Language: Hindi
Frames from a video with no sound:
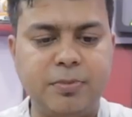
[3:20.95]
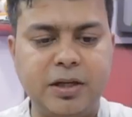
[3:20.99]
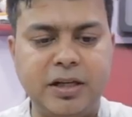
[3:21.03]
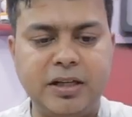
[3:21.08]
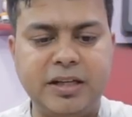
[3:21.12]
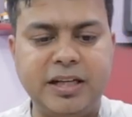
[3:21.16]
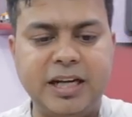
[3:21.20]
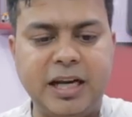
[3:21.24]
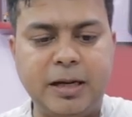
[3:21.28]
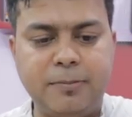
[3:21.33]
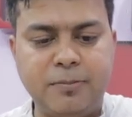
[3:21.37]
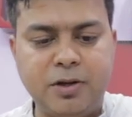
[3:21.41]

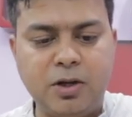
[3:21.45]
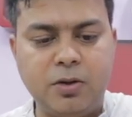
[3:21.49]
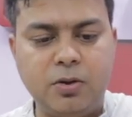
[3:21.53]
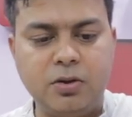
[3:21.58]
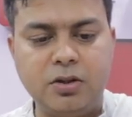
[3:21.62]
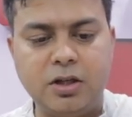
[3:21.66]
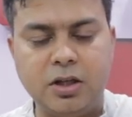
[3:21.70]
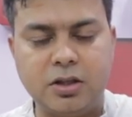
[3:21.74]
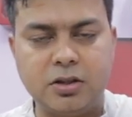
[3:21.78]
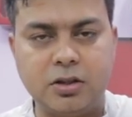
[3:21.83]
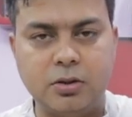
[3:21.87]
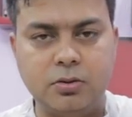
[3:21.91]
मैं कैमरा
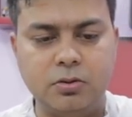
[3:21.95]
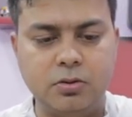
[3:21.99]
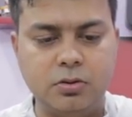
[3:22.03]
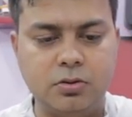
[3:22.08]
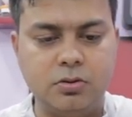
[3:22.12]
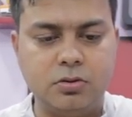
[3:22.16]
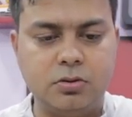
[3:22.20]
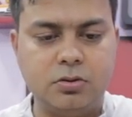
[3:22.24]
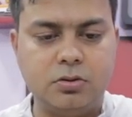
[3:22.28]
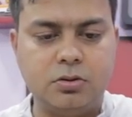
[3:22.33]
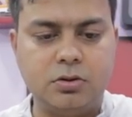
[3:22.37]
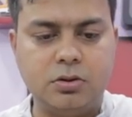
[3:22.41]
ऑन करता हूँ
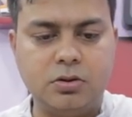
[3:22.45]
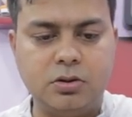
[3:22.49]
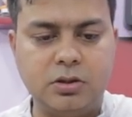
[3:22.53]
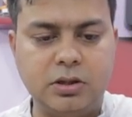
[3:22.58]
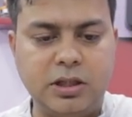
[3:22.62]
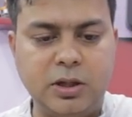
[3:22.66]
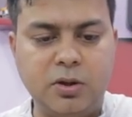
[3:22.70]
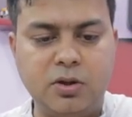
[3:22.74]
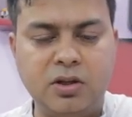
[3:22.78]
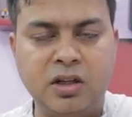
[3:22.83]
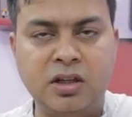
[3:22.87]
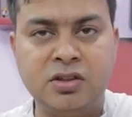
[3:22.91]

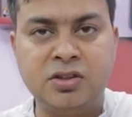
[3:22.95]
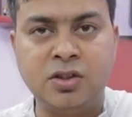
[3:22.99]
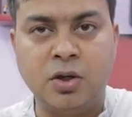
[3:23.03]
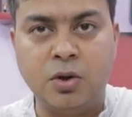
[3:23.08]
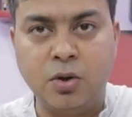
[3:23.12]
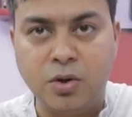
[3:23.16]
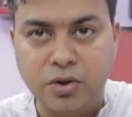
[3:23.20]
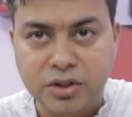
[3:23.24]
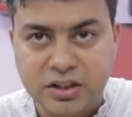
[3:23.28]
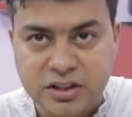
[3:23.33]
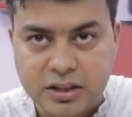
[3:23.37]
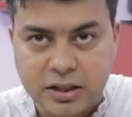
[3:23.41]
अच्छा
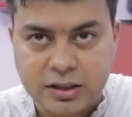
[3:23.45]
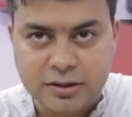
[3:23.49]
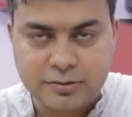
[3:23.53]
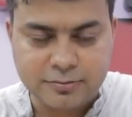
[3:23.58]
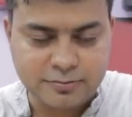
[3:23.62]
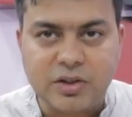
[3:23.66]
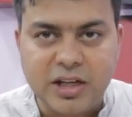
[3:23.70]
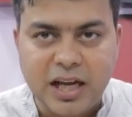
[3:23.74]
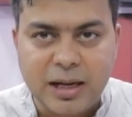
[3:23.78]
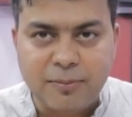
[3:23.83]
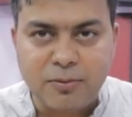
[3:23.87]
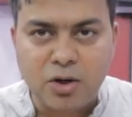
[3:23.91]
ऑन ही था
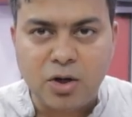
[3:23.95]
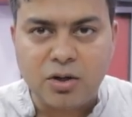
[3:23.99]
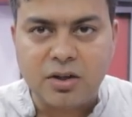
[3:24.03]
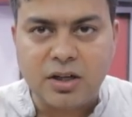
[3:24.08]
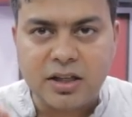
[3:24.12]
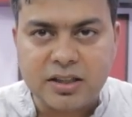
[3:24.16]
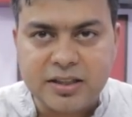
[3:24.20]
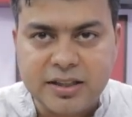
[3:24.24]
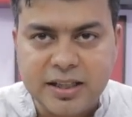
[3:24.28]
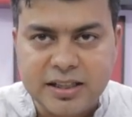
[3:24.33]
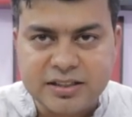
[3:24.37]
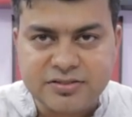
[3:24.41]
कैमरा ऑन
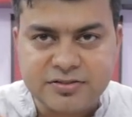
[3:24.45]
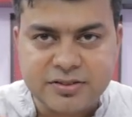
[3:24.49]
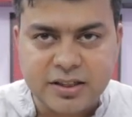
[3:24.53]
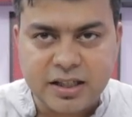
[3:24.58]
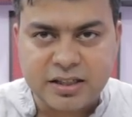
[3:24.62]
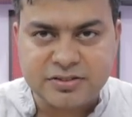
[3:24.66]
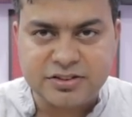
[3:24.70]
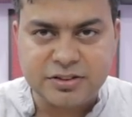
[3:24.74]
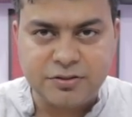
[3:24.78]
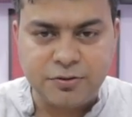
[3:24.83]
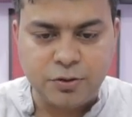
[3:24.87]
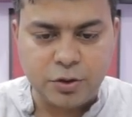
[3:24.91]
कर दिया इस
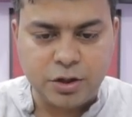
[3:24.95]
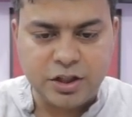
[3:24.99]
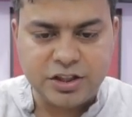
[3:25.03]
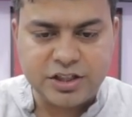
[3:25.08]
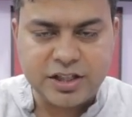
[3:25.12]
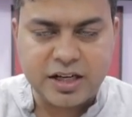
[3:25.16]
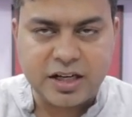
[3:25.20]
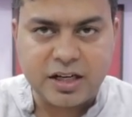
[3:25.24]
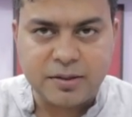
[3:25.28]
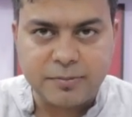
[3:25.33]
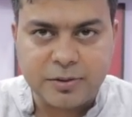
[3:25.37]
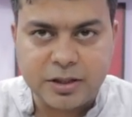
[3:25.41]
तरह से
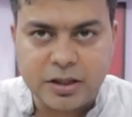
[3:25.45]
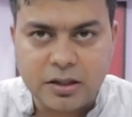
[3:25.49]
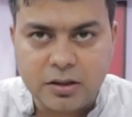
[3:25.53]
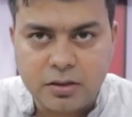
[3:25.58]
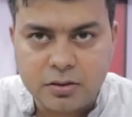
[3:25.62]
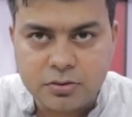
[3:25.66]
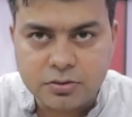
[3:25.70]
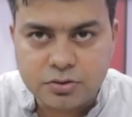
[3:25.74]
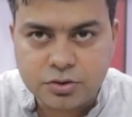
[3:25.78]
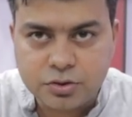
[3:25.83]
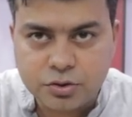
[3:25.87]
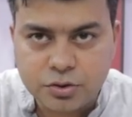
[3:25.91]
फुटेज आ रहा है मेरा
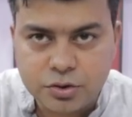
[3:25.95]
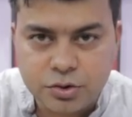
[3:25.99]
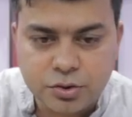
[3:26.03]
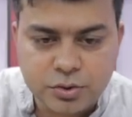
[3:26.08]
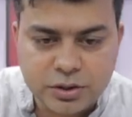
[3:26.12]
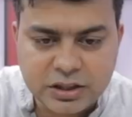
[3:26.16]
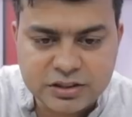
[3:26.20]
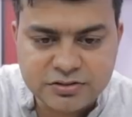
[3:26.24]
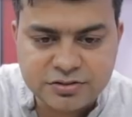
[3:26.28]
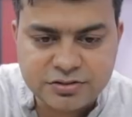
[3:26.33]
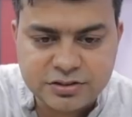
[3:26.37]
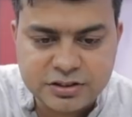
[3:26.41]
सो
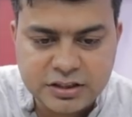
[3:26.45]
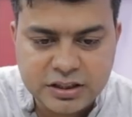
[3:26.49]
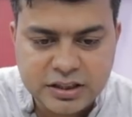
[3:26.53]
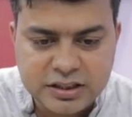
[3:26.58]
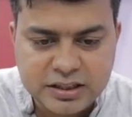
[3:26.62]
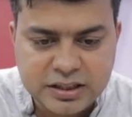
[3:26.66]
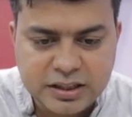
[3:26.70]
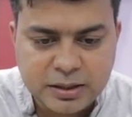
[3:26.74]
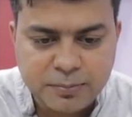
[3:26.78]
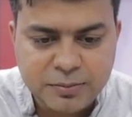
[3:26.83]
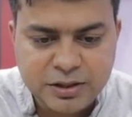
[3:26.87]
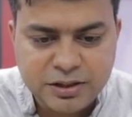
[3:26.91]
यू कैन सी
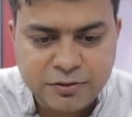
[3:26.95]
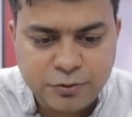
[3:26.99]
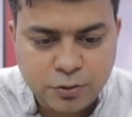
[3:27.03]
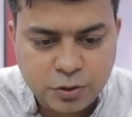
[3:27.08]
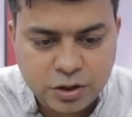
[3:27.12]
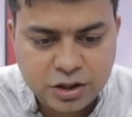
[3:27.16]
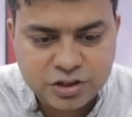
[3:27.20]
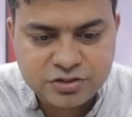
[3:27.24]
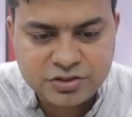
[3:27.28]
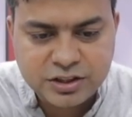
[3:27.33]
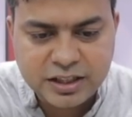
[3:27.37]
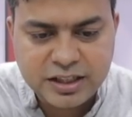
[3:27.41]
कि अभी ये
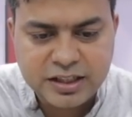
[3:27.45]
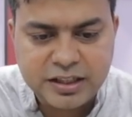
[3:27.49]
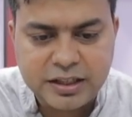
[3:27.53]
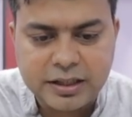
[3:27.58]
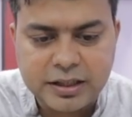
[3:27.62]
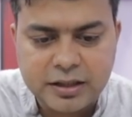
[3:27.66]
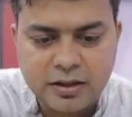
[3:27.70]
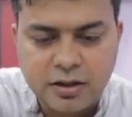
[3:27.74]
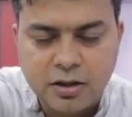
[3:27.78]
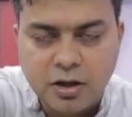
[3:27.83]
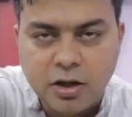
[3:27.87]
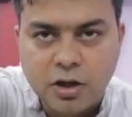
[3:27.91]
फुटेज सही
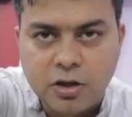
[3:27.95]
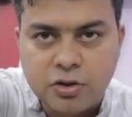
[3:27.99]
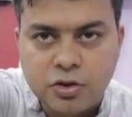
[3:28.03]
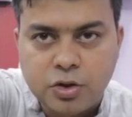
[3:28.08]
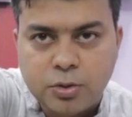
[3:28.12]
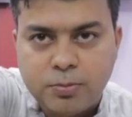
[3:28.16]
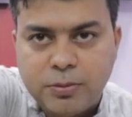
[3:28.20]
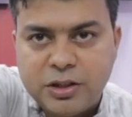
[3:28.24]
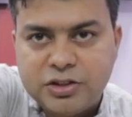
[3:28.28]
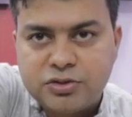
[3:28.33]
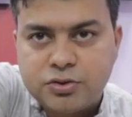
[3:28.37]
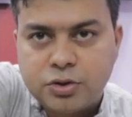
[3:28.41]
नहीं है
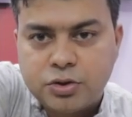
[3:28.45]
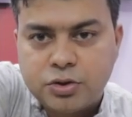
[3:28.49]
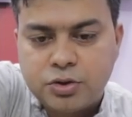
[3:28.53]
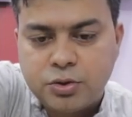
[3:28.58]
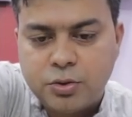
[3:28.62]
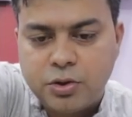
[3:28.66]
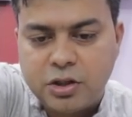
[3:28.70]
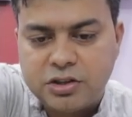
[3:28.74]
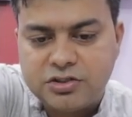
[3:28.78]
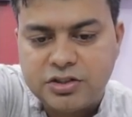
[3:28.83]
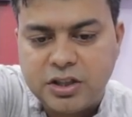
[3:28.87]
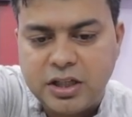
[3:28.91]
तो मैं इसको
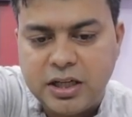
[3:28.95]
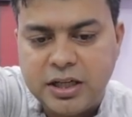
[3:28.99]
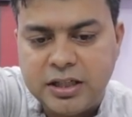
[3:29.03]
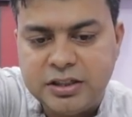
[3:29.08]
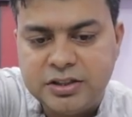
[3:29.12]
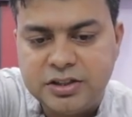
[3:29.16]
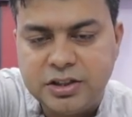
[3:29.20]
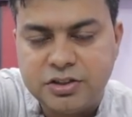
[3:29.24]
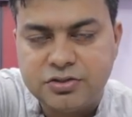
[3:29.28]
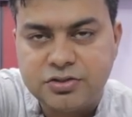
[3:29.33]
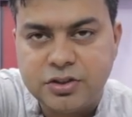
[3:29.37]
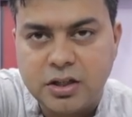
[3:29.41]
थोड़ा सा
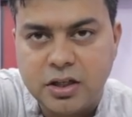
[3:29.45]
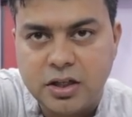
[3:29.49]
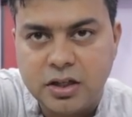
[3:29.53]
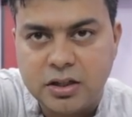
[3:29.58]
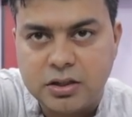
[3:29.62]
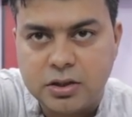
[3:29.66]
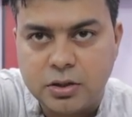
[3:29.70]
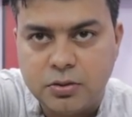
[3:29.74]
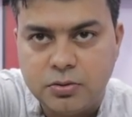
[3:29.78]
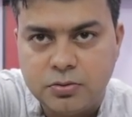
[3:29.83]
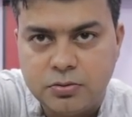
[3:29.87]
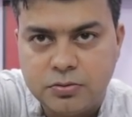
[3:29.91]
एडजस्ट कर
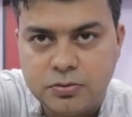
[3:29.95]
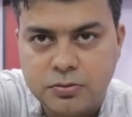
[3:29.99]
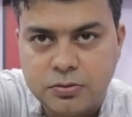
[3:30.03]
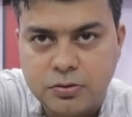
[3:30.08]
लेता हूँ